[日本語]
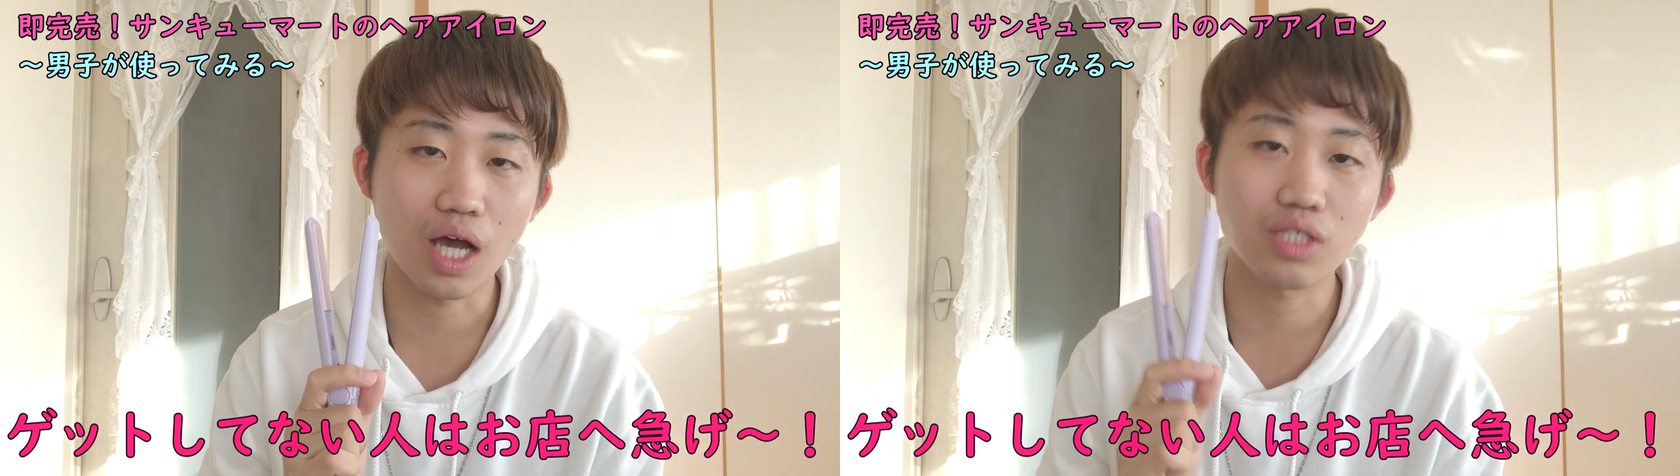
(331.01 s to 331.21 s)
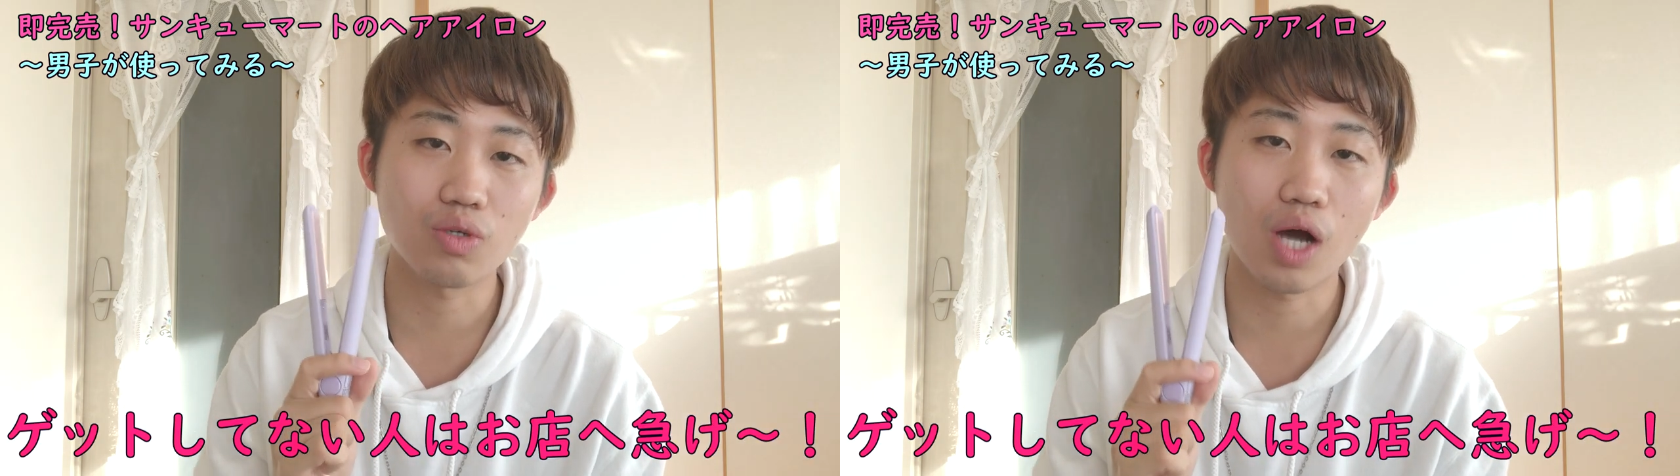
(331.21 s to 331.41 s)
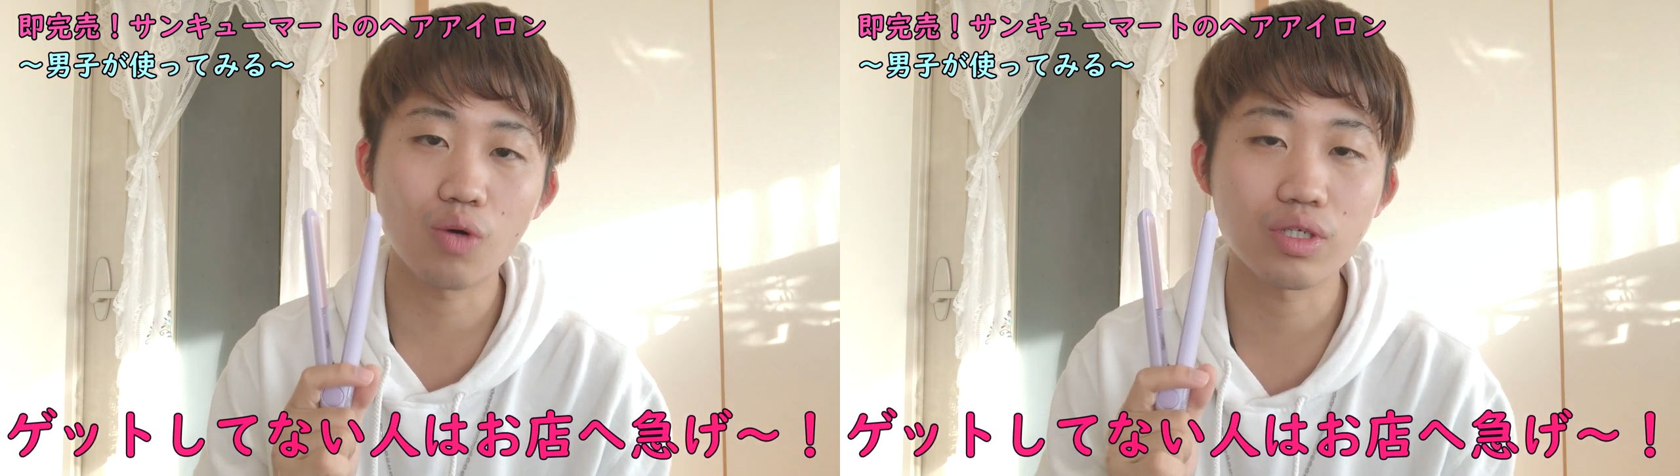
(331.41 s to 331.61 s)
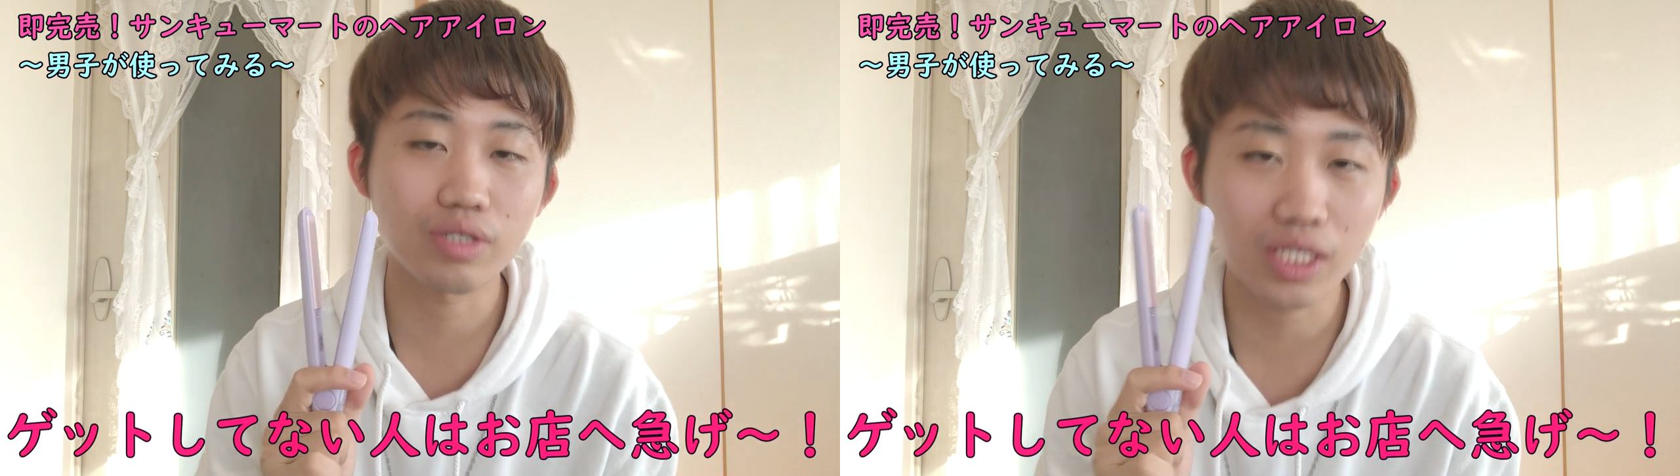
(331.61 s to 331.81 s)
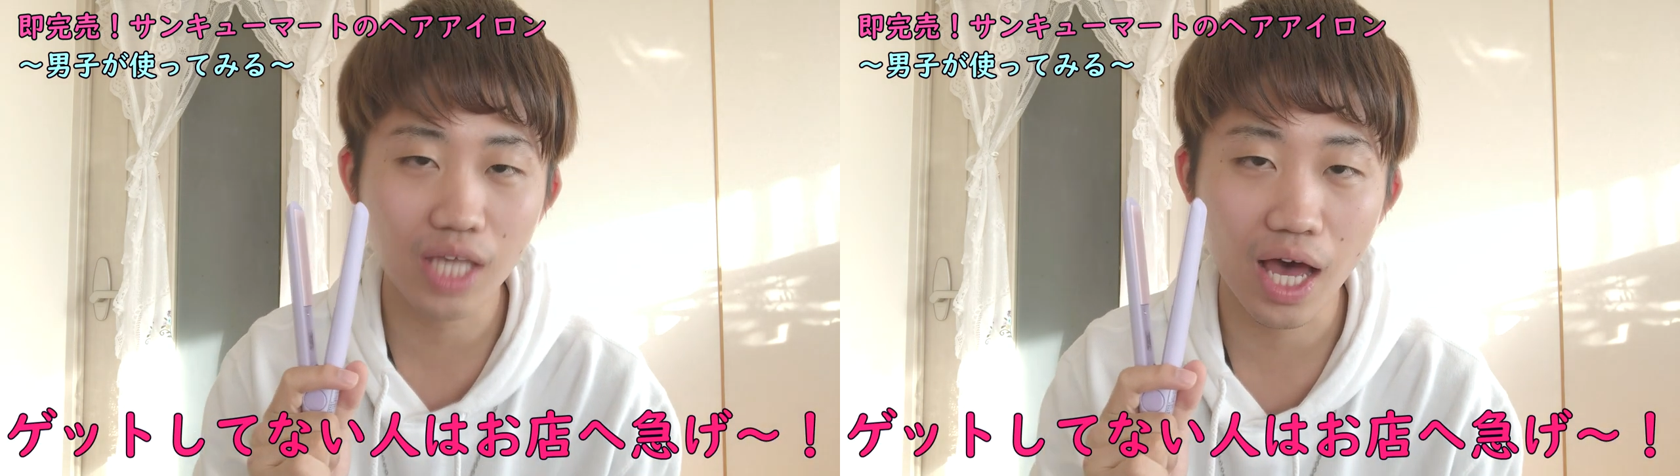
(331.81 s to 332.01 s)
足を運んで
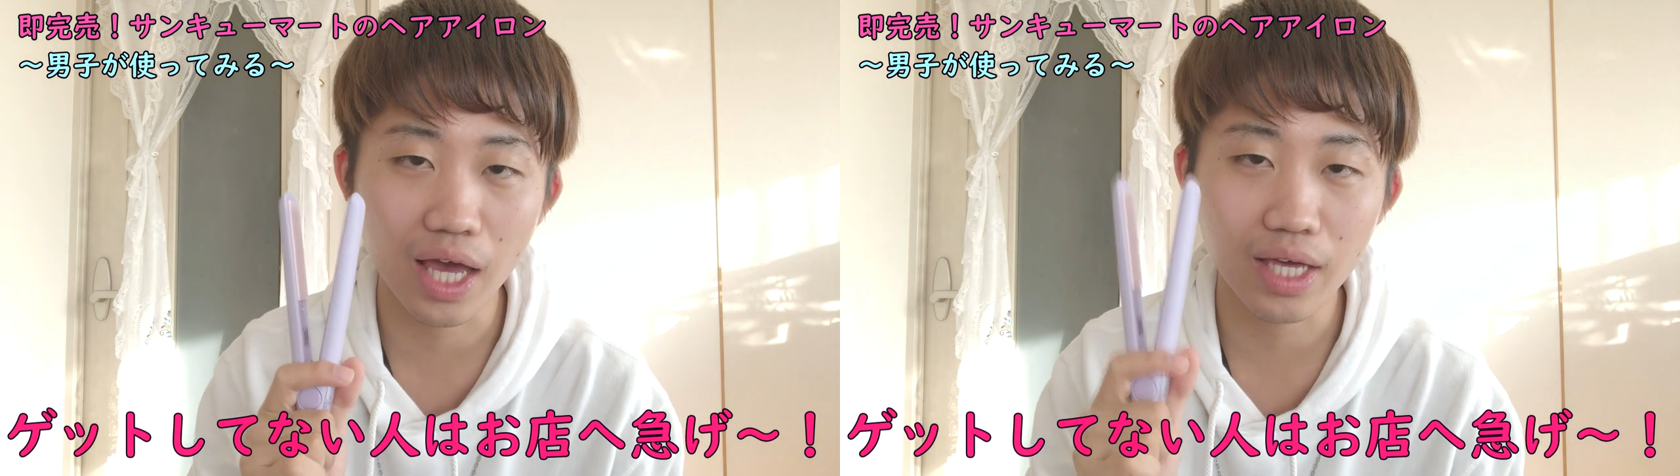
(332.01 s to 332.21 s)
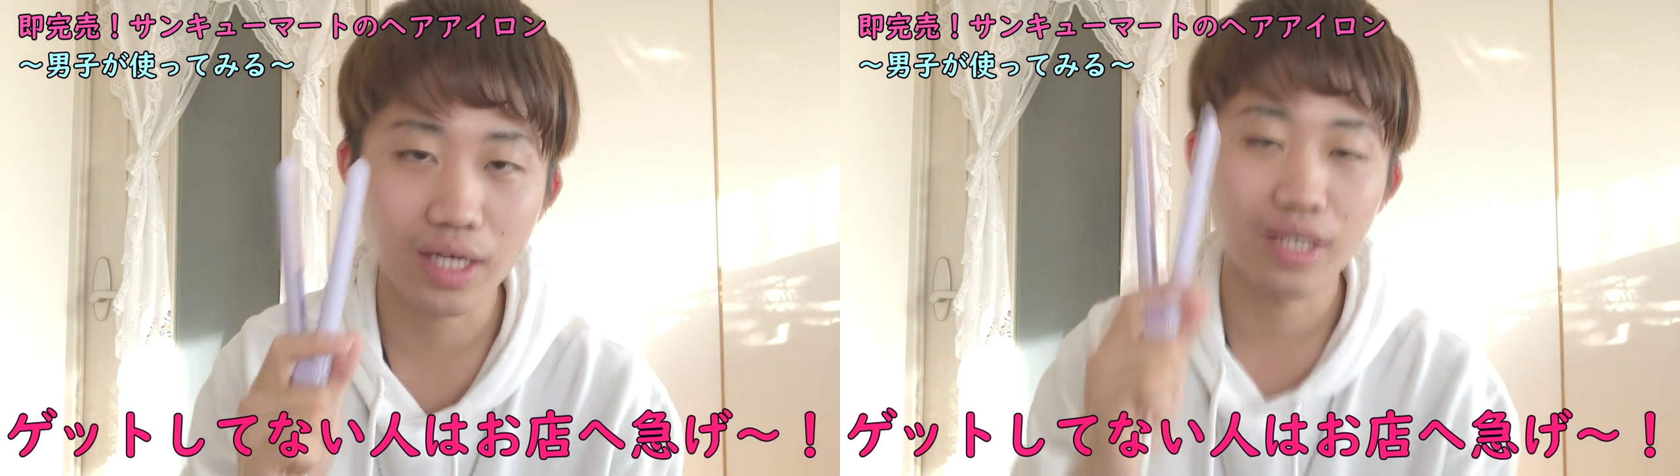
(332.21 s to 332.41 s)
くださ